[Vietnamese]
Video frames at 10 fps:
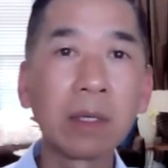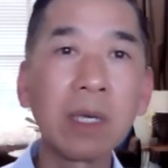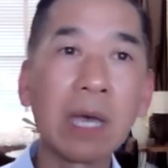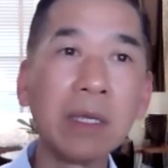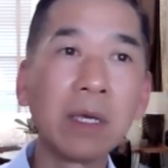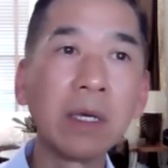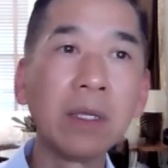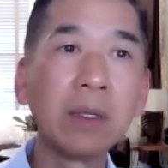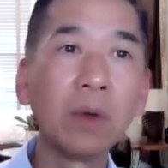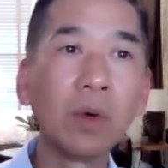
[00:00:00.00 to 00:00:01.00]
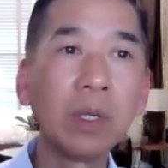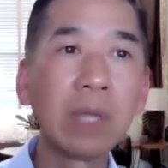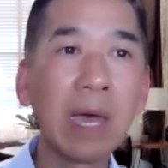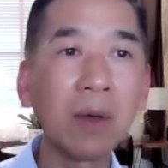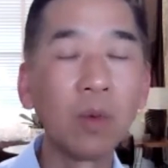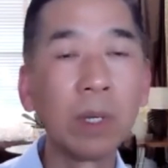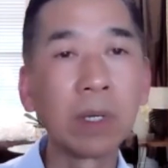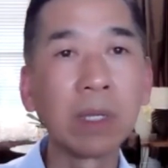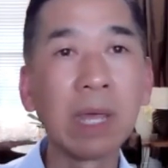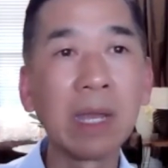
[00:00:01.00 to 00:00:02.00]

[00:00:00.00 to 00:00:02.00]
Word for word: tất cả những cái đối tác của mình người